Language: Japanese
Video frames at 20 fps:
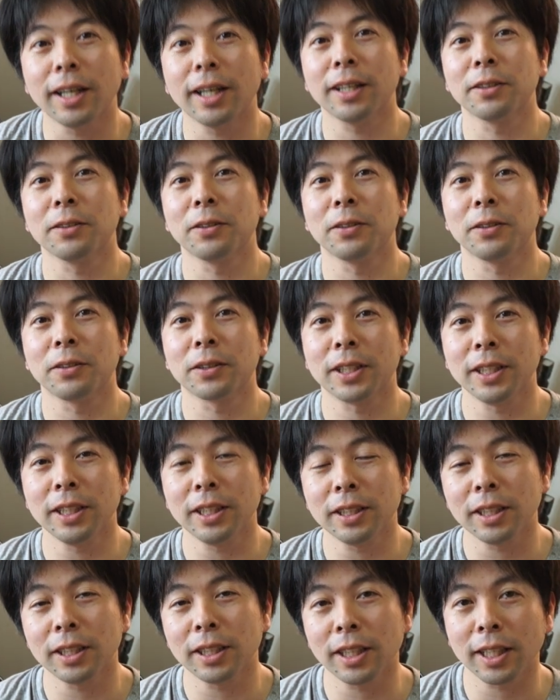あの気に
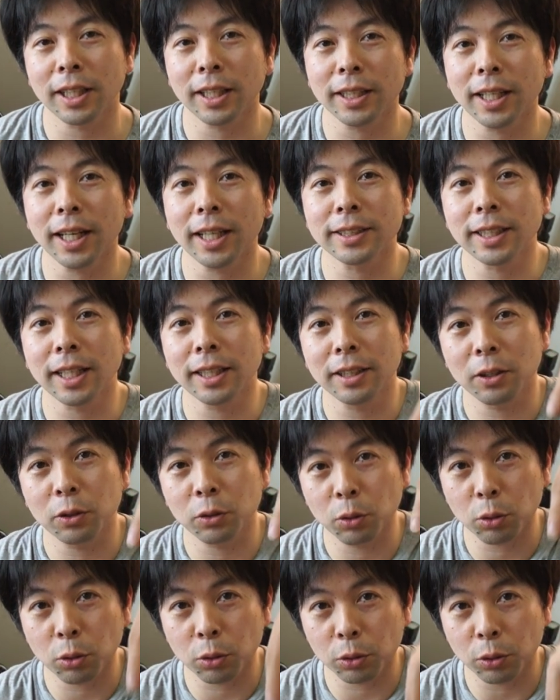入っていただけたらチャンネル
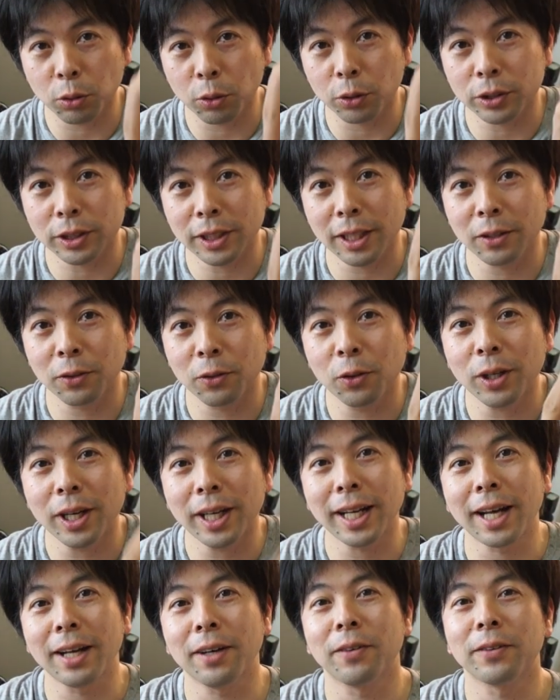登録の方下の方か
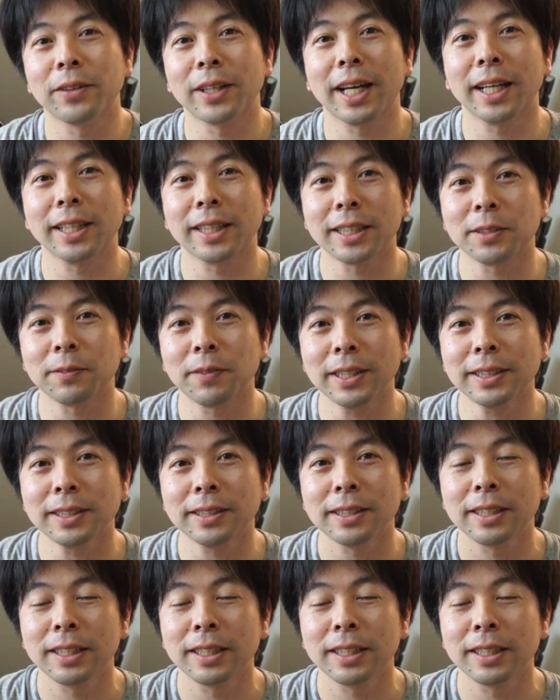らお願いいたします